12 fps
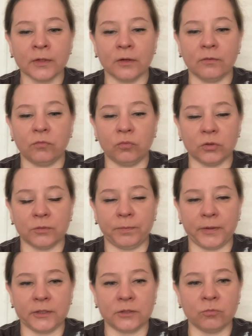Вот,
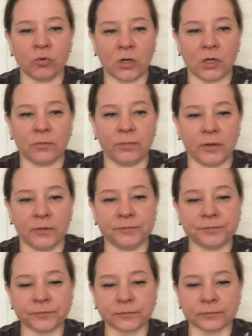поэтому как
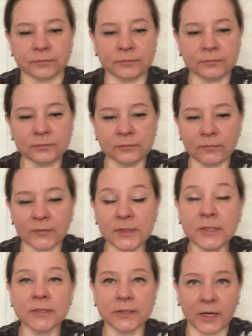бы
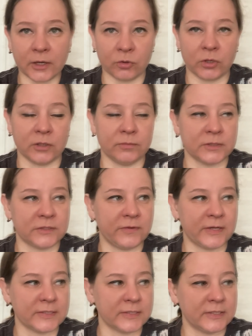не знаю, как бы
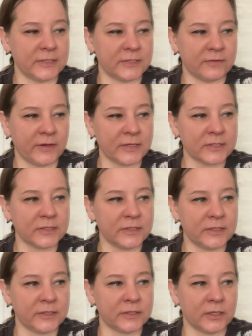связано, не связано
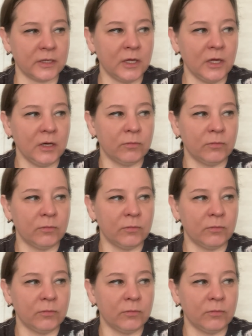это.